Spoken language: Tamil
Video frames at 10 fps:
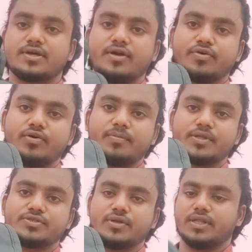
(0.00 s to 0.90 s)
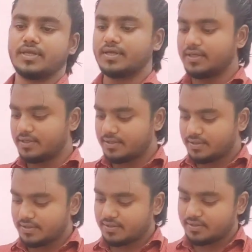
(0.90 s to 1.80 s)
ஸ்காய்கோ அப்படின்னு சொல்லியிருக்கு
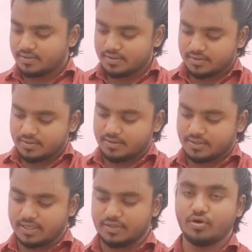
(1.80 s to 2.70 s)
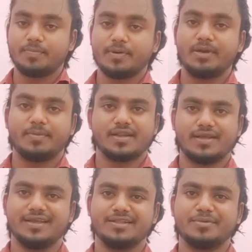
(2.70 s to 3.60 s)
ஓகே இது ஓப்பன் பண்ணி
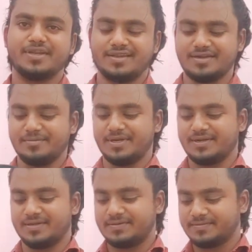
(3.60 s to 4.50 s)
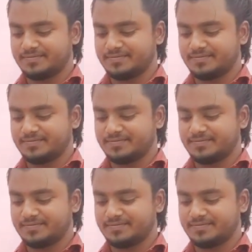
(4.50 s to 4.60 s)
பார்க்கலாம் எந்த மாதிரி இருக்குது அப்படின்ட்டு